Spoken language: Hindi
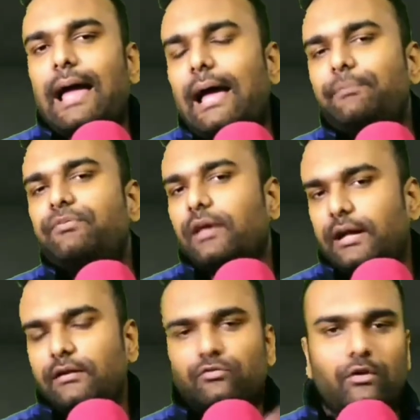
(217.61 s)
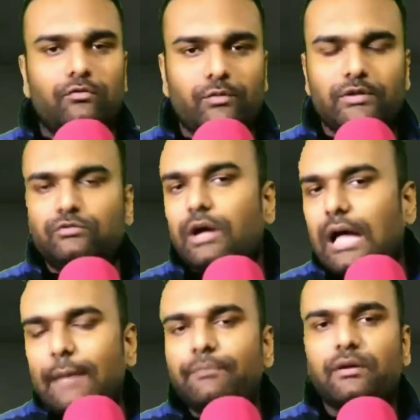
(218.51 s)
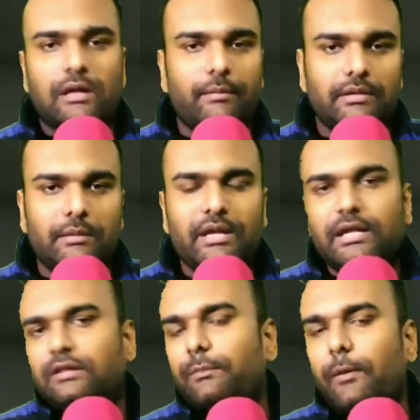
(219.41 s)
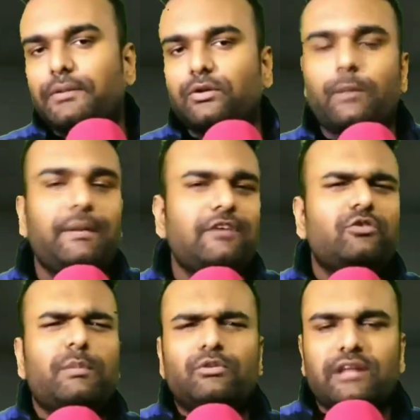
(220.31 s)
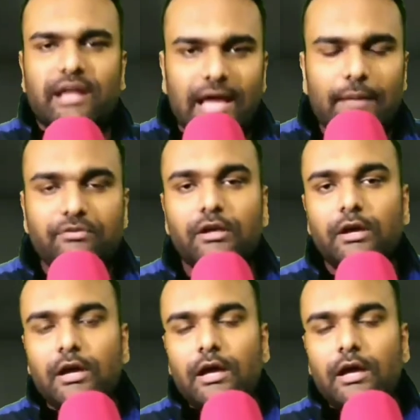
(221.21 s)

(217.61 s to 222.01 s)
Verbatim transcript: ऐप्स एंड सॉफ्टवेयर दोस्तों ऐप्स का क्या मतलब यानी कि आपको पता होगा प्ले स्टोर में बहुत सारे ऐप्स है